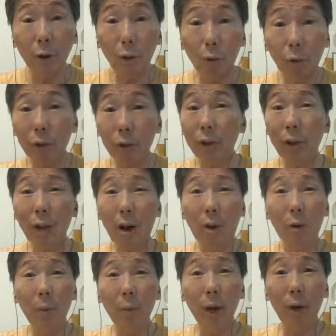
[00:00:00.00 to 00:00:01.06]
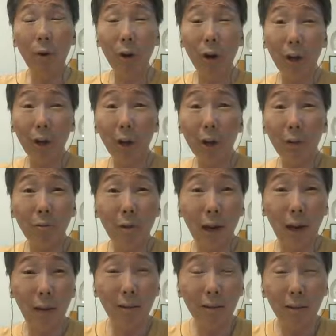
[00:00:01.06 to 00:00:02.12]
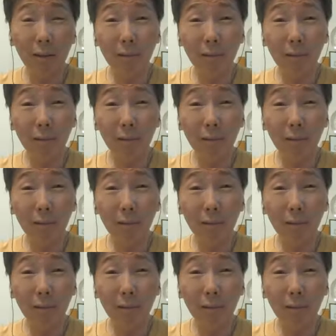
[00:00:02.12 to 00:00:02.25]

结果我就听到后面有一个人突然。